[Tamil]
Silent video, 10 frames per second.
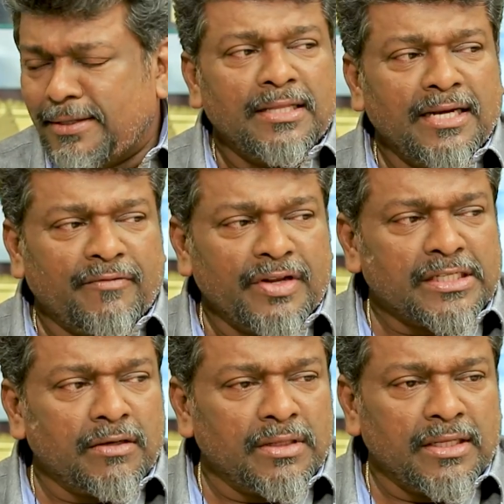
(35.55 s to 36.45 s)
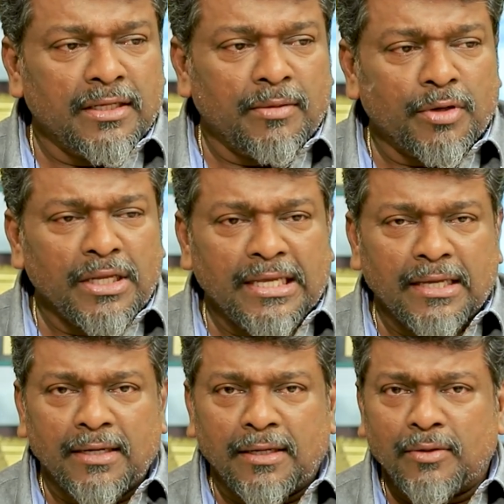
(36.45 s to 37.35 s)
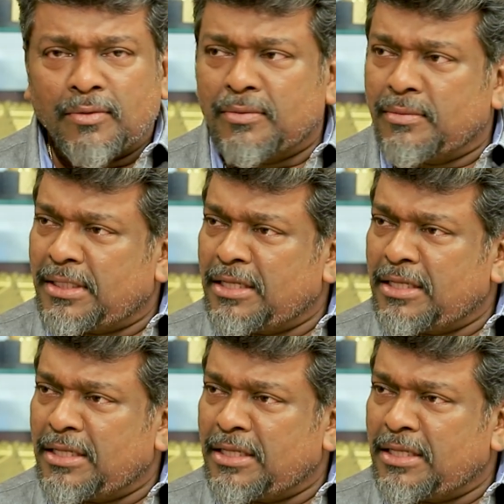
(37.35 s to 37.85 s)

அது நெட்ஃப்ளிக்ஸில் வந்ததுக்கப்புறம் இங்கே எல்லாரும்